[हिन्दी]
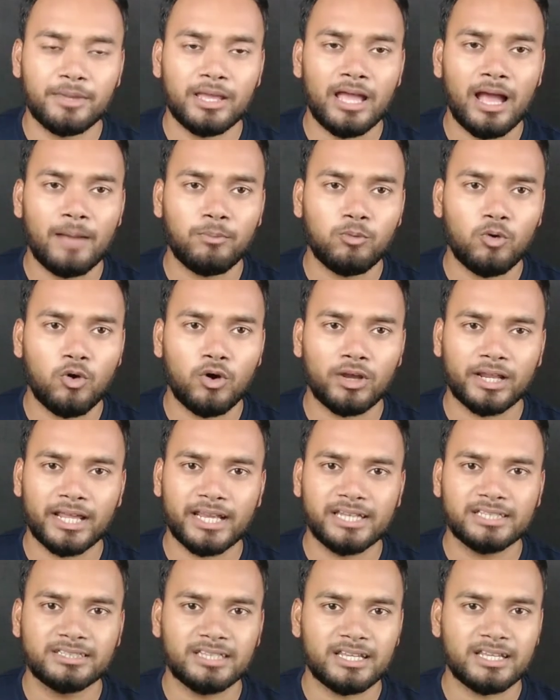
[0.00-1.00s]
पे आपको
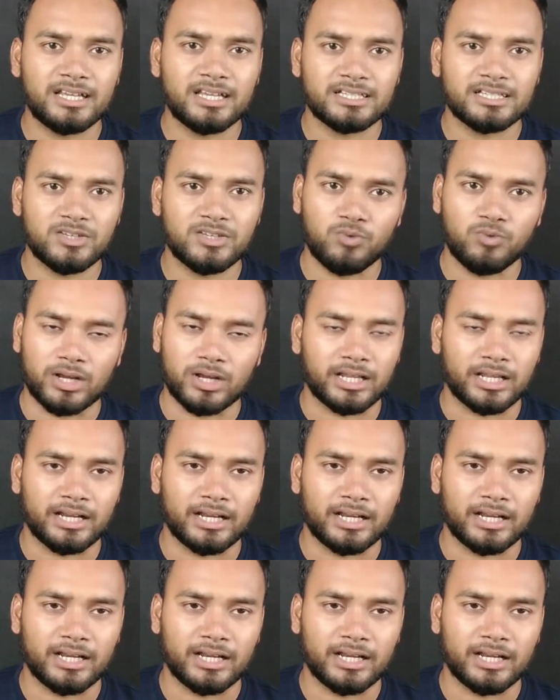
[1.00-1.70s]
ऑर्गेनिक तरीका से वर्क